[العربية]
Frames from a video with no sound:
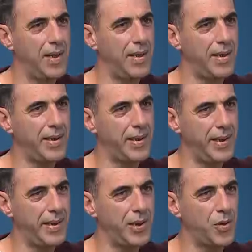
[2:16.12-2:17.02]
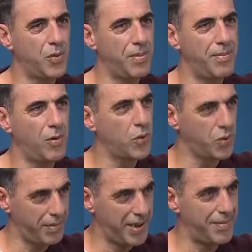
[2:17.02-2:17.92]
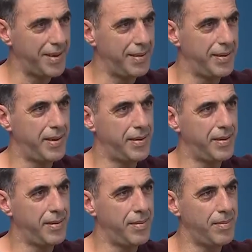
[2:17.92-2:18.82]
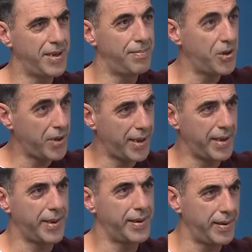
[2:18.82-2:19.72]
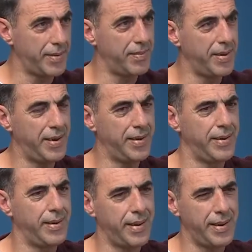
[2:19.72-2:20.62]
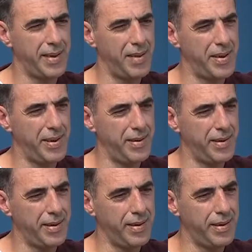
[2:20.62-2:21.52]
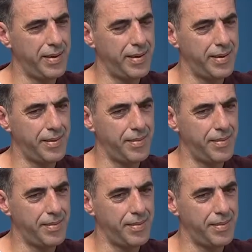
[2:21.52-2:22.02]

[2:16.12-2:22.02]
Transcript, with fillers: لا هي هي التجربه موجوده من قبل يعني بس مش ككاريكاتير يعني انا دائما عندي آه،